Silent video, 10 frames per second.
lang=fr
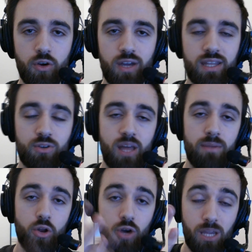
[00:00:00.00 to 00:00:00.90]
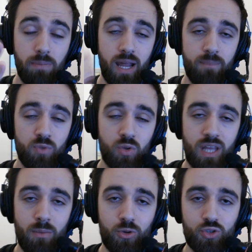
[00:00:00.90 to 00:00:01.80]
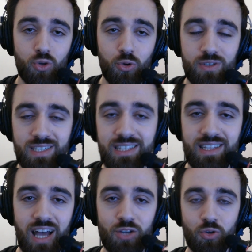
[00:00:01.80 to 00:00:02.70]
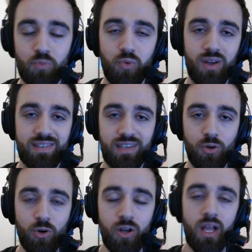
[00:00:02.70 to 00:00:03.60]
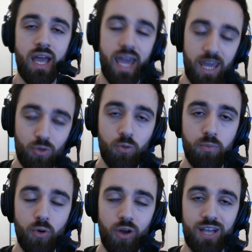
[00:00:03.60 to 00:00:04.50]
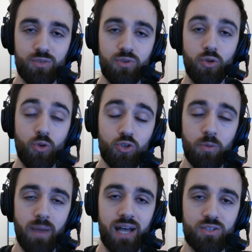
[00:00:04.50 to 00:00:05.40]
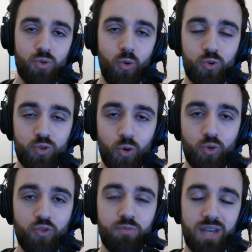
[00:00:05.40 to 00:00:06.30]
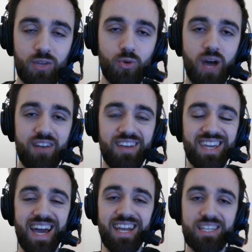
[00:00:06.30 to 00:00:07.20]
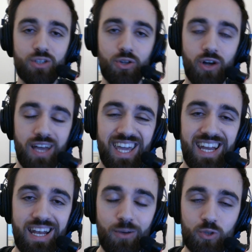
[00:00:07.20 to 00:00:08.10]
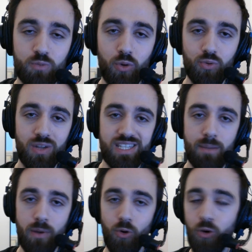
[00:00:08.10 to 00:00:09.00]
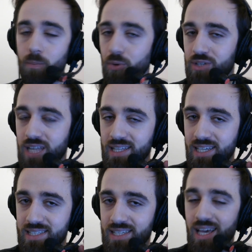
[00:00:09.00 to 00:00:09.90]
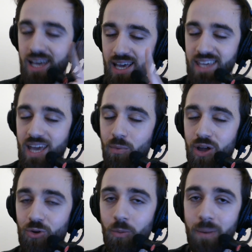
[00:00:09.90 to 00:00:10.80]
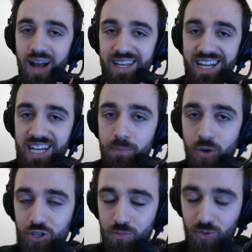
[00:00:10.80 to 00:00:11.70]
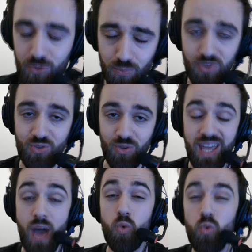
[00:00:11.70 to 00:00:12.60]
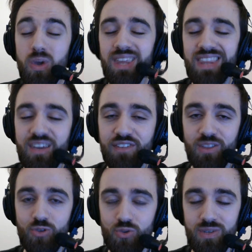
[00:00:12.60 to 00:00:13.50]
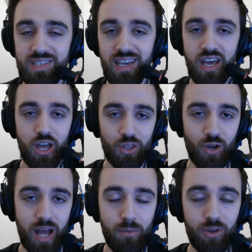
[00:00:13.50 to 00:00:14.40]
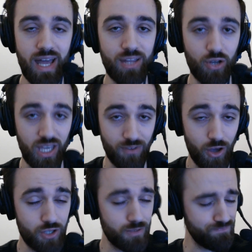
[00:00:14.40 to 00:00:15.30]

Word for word: le regarder, on a mis le replay notamment sur le site strashtalk.co. Et nous, pour la suite de nos opérations, on se retrouve bientôt avec Alexandre et Léonce pour tourner les apéros. Petit indice il y a moyen qu'on parle des Clippers, puisqu'on est à 8 défaites de suite dans la bande à Doc Rivers.